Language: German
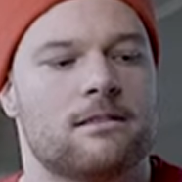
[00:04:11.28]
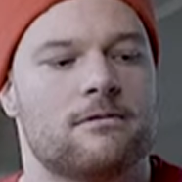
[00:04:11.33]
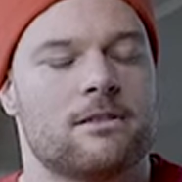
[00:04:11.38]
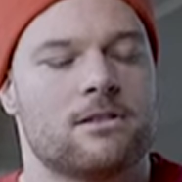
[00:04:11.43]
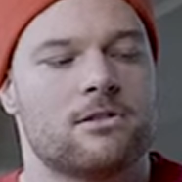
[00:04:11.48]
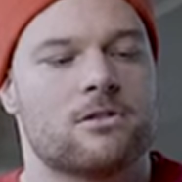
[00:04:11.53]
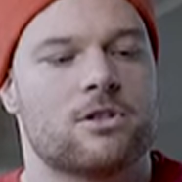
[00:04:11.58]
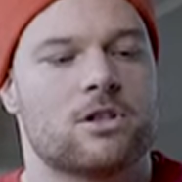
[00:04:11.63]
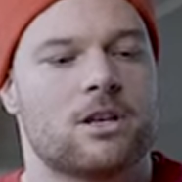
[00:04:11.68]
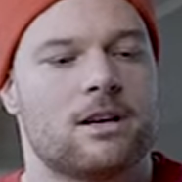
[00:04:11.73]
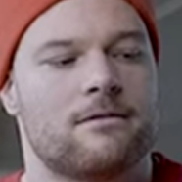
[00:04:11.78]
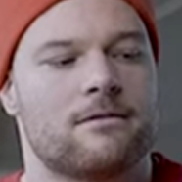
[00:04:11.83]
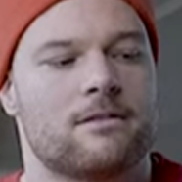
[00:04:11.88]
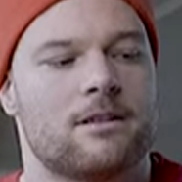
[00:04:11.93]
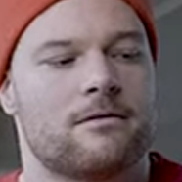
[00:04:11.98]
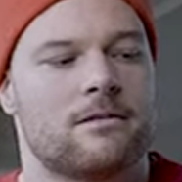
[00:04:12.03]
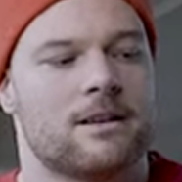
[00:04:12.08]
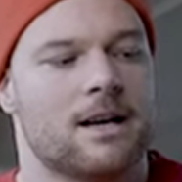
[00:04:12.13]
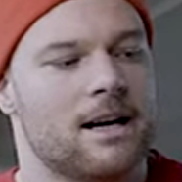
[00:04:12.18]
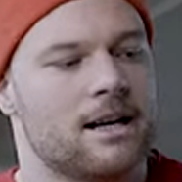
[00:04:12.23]
die Wissenschaft
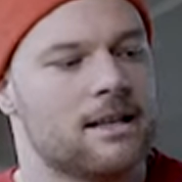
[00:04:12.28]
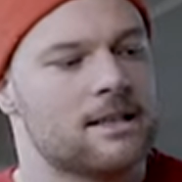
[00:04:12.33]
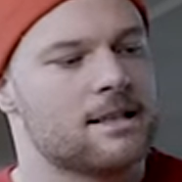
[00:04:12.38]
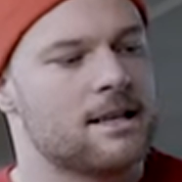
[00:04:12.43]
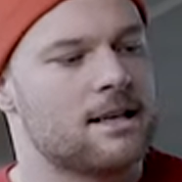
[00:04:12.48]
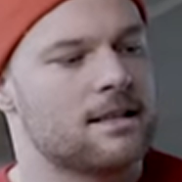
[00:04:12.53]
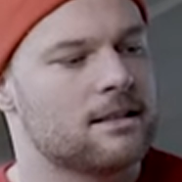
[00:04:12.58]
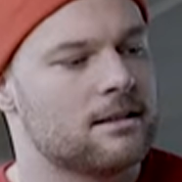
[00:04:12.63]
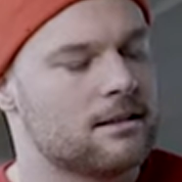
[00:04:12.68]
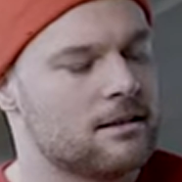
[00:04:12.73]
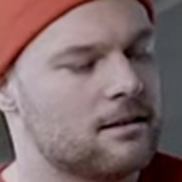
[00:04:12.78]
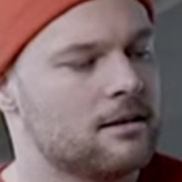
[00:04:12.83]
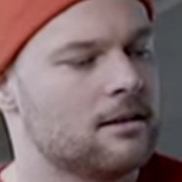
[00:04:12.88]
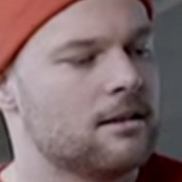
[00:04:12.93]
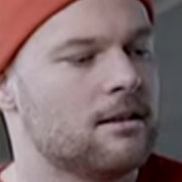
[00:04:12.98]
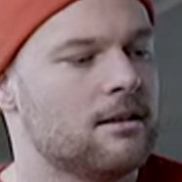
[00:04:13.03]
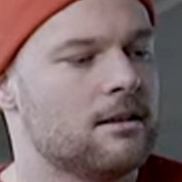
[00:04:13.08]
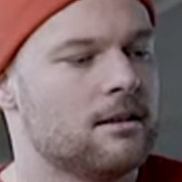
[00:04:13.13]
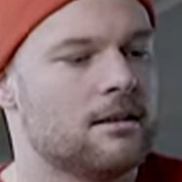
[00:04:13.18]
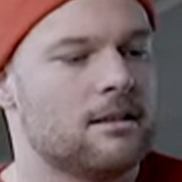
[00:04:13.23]
auf der einen Seite,
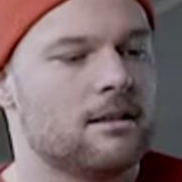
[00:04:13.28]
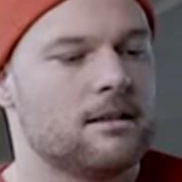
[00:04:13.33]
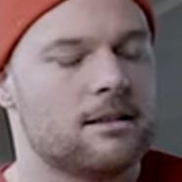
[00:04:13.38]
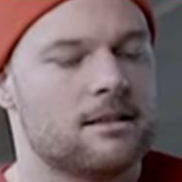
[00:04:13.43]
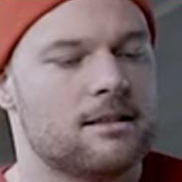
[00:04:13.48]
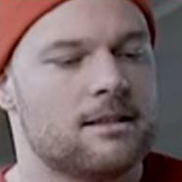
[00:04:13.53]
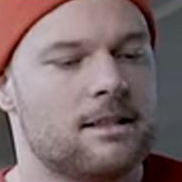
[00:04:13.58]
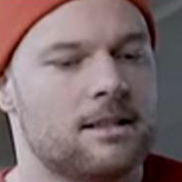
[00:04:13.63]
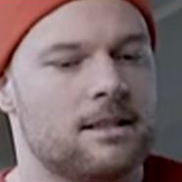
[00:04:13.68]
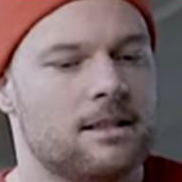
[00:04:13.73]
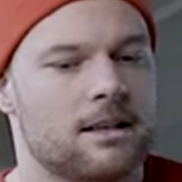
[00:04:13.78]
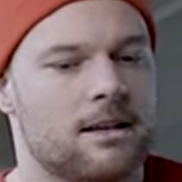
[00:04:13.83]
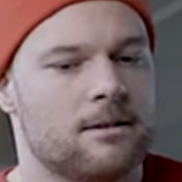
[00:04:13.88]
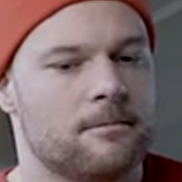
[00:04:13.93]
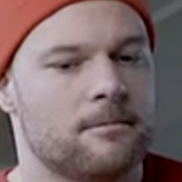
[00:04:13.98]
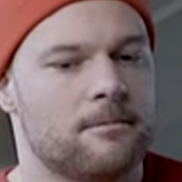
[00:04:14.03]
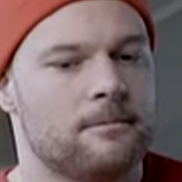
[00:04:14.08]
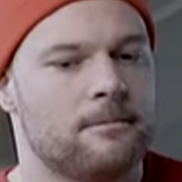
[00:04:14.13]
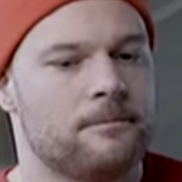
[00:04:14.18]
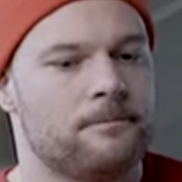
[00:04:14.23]
die
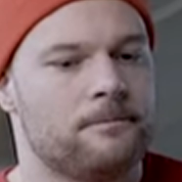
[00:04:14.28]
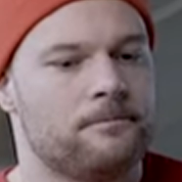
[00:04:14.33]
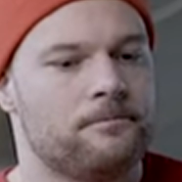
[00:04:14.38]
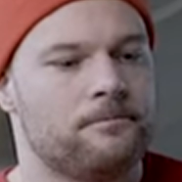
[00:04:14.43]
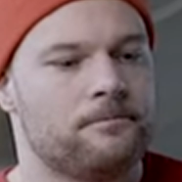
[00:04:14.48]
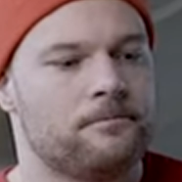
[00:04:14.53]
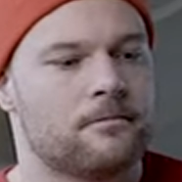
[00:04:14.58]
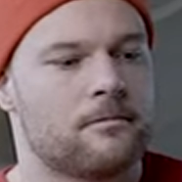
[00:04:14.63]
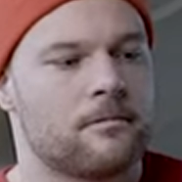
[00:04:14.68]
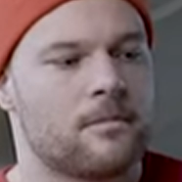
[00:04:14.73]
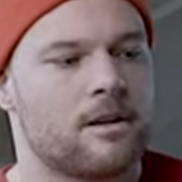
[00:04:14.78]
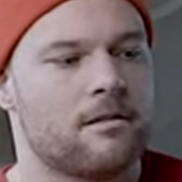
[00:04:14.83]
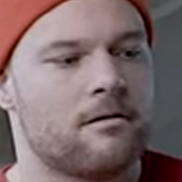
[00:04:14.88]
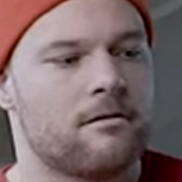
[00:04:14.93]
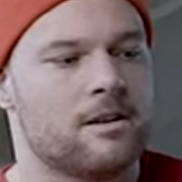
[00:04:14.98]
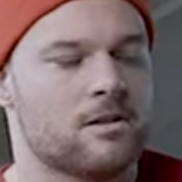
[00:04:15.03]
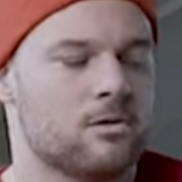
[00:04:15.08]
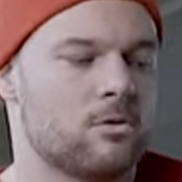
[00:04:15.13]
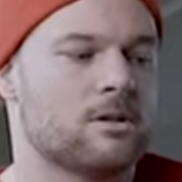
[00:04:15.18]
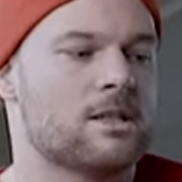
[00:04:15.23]
ähm,
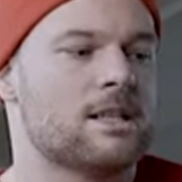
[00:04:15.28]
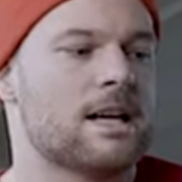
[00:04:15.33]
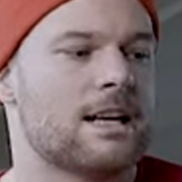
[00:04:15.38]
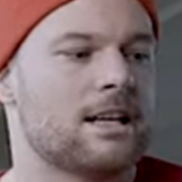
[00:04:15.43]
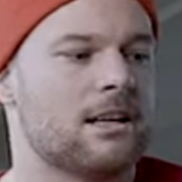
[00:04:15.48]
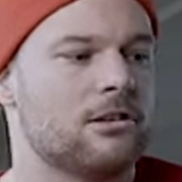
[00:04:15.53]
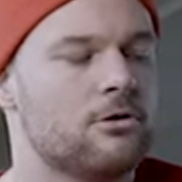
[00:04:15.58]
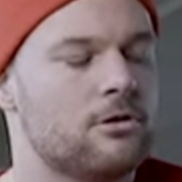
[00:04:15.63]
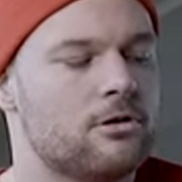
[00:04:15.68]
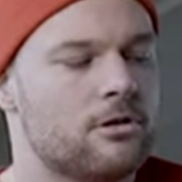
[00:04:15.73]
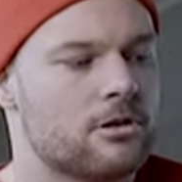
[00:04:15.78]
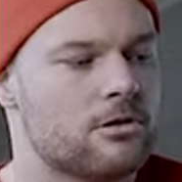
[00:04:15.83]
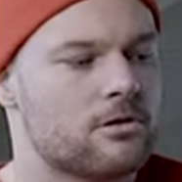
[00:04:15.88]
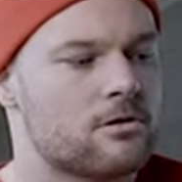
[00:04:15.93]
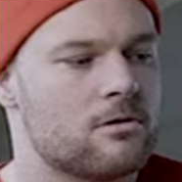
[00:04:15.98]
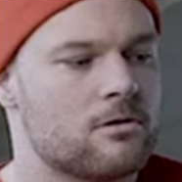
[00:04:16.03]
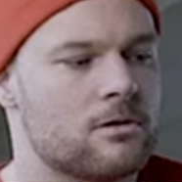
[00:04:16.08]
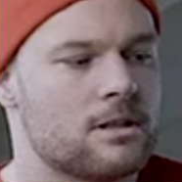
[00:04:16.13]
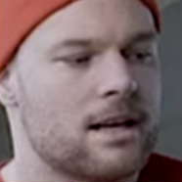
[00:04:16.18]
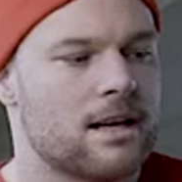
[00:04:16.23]
versucht, sehr analytisch
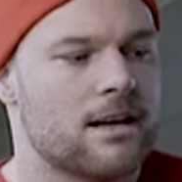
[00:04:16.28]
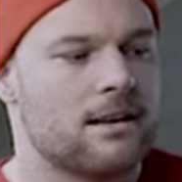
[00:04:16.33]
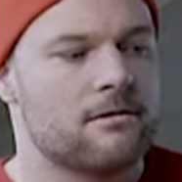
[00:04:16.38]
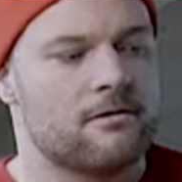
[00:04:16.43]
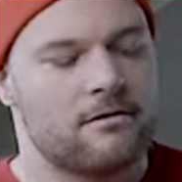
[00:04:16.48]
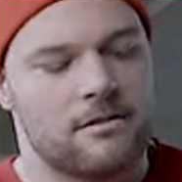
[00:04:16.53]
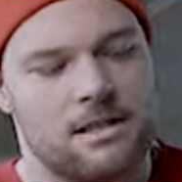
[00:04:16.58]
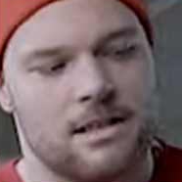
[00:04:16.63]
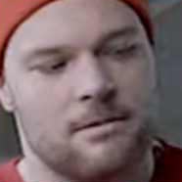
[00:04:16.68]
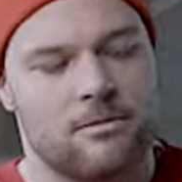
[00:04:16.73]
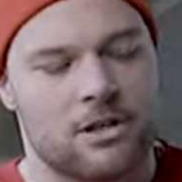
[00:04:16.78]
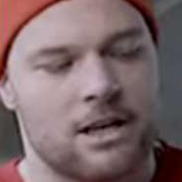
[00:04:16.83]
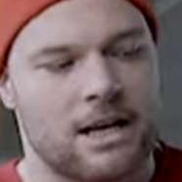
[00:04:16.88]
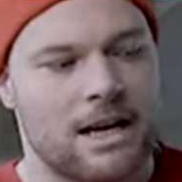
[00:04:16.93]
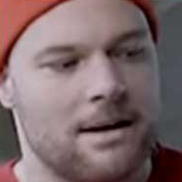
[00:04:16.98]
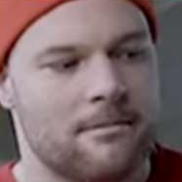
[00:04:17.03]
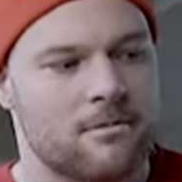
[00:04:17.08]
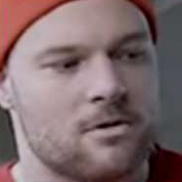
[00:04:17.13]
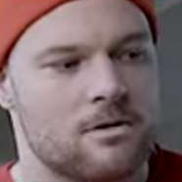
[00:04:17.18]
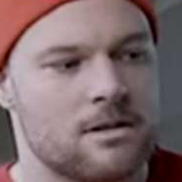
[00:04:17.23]
zu sein, sehr
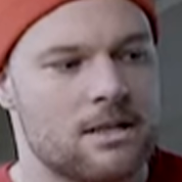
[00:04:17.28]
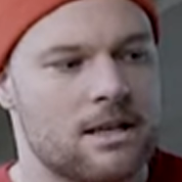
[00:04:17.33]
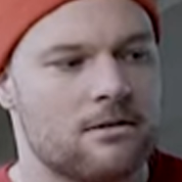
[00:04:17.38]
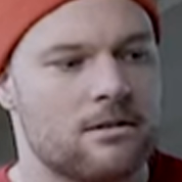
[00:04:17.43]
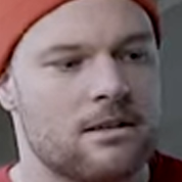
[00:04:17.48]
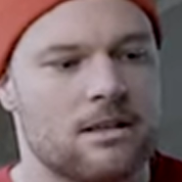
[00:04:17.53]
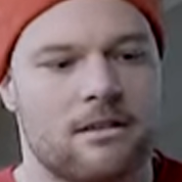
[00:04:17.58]
beschreibend zu sein, und